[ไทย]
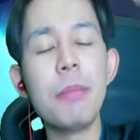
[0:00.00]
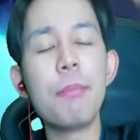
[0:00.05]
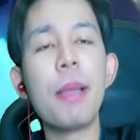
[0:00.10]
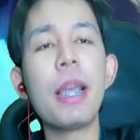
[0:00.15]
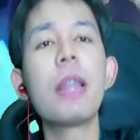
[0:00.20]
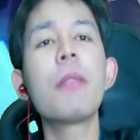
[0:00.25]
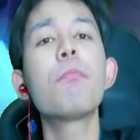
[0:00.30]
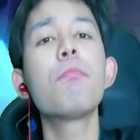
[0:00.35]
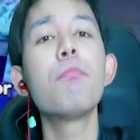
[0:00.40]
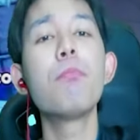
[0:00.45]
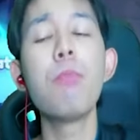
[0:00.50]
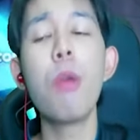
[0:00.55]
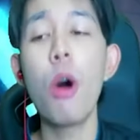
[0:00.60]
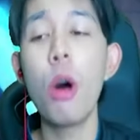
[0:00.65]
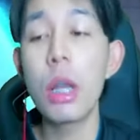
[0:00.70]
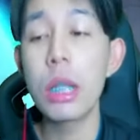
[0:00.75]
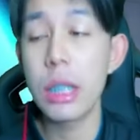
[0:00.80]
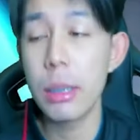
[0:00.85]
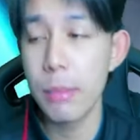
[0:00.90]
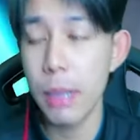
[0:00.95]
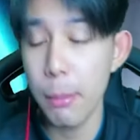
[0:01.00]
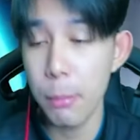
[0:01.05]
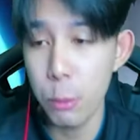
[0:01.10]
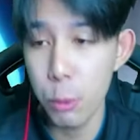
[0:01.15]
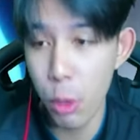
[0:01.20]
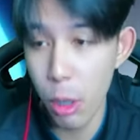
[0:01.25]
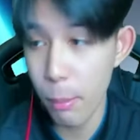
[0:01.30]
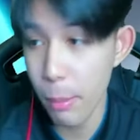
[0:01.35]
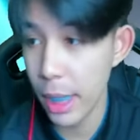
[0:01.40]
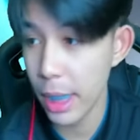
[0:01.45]
เพชรพอสำหรับตั
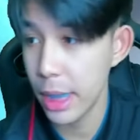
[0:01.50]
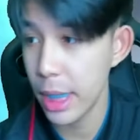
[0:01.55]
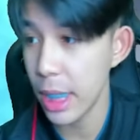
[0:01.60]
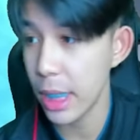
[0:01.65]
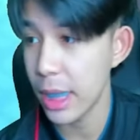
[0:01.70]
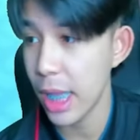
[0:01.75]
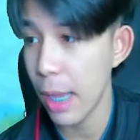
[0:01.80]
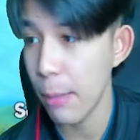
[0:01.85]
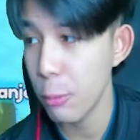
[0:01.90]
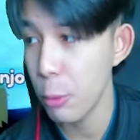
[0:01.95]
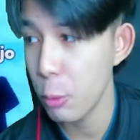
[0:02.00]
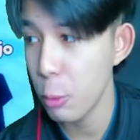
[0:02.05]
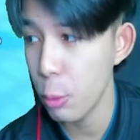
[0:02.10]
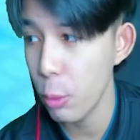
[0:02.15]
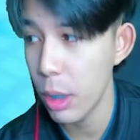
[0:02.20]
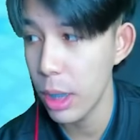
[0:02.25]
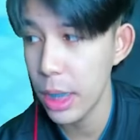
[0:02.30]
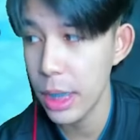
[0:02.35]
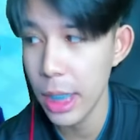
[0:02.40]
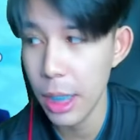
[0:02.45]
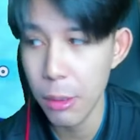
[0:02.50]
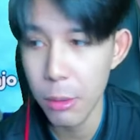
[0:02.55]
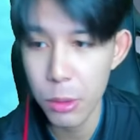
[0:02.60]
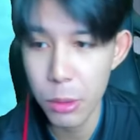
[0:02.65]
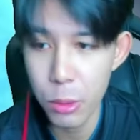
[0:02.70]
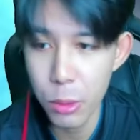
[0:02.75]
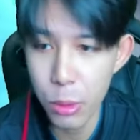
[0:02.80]
วแมททิกแทบทุกตัวเลยนะคนดู